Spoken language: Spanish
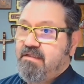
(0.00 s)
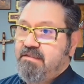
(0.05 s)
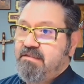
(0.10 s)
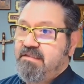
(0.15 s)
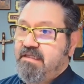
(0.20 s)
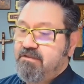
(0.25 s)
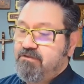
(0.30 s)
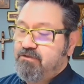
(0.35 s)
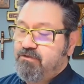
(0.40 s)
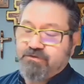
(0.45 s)

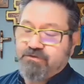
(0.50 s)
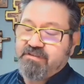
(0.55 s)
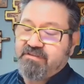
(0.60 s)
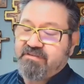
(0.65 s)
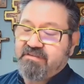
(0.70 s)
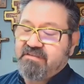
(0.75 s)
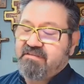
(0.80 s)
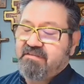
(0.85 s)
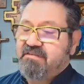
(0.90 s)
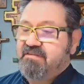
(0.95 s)
Y
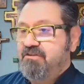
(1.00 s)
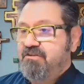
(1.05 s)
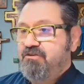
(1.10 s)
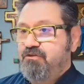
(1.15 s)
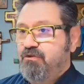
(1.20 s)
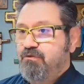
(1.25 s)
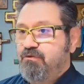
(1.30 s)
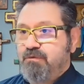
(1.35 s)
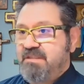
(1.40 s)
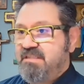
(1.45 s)
entonces este
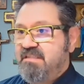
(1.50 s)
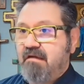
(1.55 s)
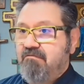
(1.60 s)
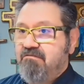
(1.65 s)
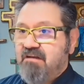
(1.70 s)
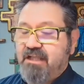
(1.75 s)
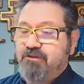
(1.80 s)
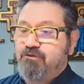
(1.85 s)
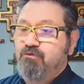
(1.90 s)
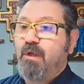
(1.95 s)
señor no está
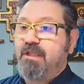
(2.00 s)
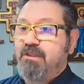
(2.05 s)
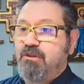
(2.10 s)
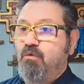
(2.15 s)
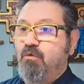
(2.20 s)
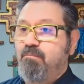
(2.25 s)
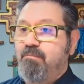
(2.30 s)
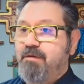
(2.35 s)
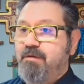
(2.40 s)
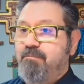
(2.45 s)
hablando a
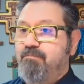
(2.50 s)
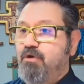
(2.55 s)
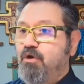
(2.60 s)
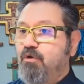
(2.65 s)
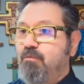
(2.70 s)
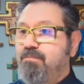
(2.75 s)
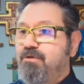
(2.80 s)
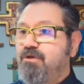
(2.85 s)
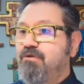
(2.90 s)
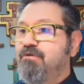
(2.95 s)
nombre
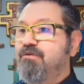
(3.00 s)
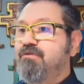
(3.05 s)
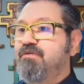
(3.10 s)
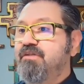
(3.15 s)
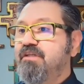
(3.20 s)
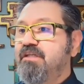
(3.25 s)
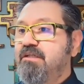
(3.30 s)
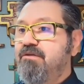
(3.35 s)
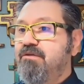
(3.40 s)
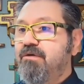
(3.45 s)
propio,
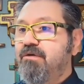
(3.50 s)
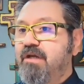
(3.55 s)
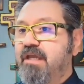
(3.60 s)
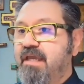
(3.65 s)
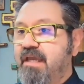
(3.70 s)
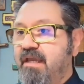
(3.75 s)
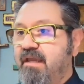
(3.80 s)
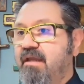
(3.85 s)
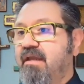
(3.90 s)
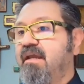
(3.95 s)
sino
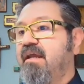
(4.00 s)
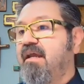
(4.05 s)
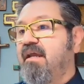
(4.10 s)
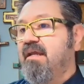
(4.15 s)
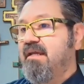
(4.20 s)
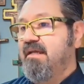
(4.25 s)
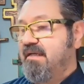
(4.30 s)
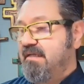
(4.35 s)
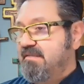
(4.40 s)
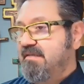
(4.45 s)
que
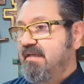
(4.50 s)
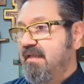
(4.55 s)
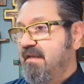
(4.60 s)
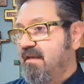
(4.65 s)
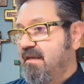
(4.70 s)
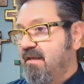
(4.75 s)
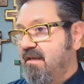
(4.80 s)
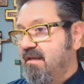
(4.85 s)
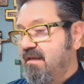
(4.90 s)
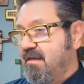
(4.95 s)
es
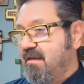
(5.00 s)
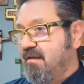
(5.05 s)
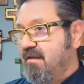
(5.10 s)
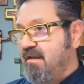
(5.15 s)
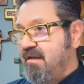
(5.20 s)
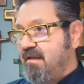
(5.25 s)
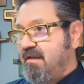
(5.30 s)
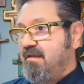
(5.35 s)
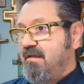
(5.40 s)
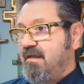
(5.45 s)
el,
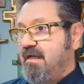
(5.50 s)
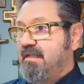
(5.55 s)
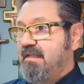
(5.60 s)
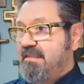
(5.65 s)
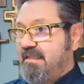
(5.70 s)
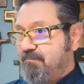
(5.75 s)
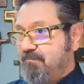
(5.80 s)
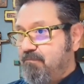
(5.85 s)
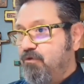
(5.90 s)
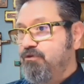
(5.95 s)
el
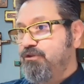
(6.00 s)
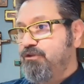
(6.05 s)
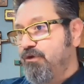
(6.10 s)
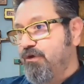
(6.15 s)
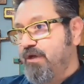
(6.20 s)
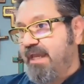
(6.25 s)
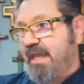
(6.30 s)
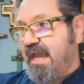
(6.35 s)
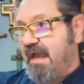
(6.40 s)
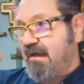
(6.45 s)

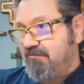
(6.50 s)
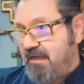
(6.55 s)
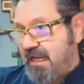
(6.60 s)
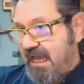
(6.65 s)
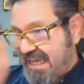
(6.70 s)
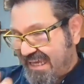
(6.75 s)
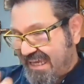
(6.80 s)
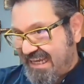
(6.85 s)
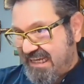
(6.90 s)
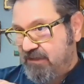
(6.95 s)
demonio que
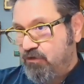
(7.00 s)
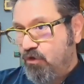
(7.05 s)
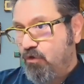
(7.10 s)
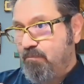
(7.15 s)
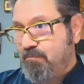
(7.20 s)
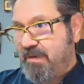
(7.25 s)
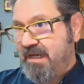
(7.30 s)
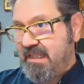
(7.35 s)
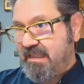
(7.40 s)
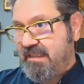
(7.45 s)
habla en
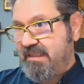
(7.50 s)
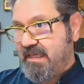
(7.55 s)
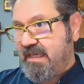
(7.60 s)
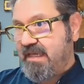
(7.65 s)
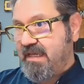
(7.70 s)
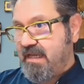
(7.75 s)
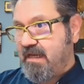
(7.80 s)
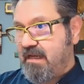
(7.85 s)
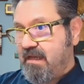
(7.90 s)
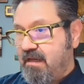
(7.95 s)
nombre
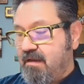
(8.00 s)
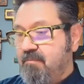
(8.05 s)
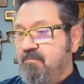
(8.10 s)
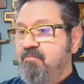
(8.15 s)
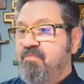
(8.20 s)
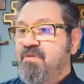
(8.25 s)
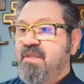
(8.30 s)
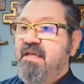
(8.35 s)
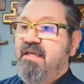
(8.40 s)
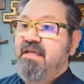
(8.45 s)
de él
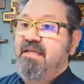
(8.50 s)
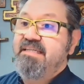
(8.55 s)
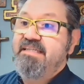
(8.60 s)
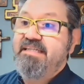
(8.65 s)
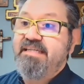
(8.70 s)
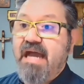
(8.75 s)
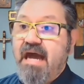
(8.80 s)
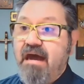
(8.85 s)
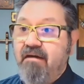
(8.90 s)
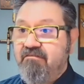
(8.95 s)

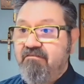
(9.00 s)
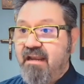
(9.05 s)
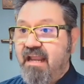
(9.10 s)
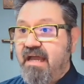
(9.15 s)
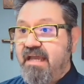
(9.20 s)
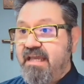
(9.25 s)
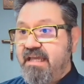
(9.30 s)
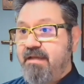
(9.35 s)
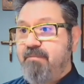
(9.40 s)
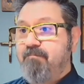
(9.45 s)
y
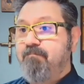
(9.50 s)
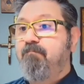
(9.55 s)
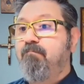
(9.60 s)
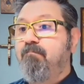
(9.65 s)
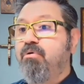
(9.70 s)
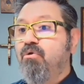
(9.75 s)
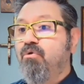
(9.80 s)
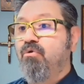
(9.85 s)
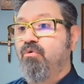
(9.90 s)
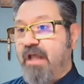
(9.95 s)
habla en
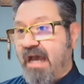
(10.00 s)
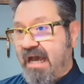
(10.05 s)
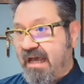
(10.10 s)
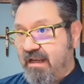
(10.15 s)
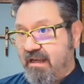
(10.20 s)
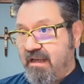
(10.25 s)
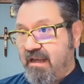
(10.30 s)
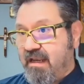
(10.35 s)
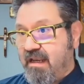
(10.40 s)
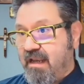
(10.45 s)

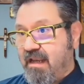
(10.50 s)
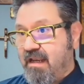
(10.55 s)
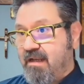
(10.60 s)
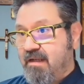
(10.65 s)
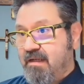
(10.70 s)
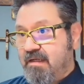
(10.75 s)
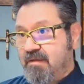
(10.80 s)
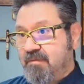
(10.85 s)
plural.